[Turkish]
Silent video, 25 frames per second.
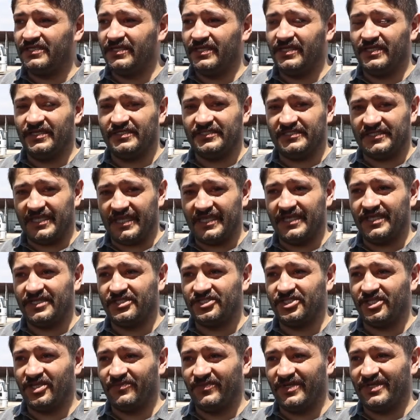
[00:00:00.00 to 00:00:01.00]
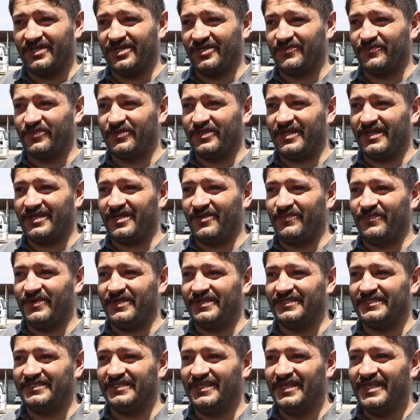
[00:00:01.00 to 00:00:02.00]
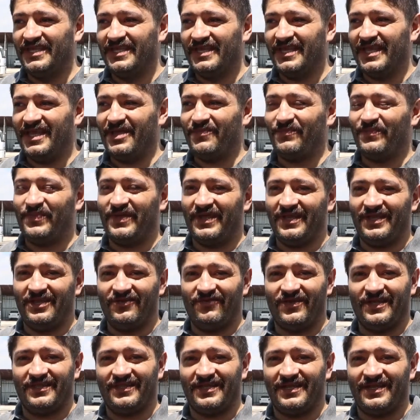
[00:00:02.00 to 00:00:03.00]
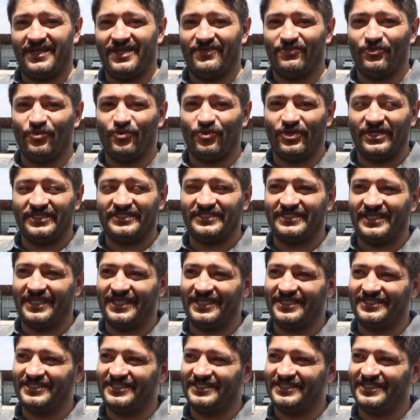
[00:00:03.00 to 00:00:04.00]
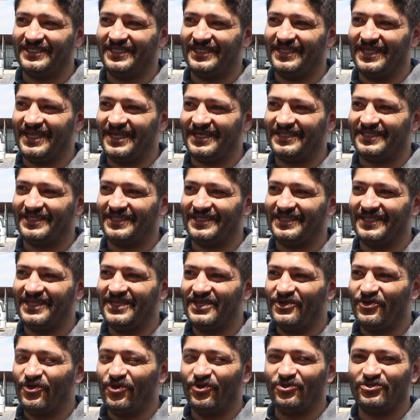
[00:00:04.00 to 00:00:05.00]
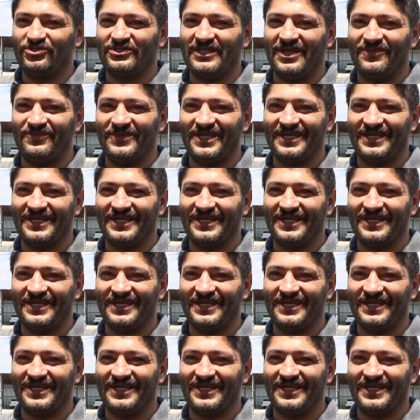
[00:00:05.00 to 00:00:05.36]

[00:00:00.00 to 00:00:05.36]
e, seyircili bir Kırkpınar yaparız. Hem pehlivanlar hem güreş seyircisi artık özlemle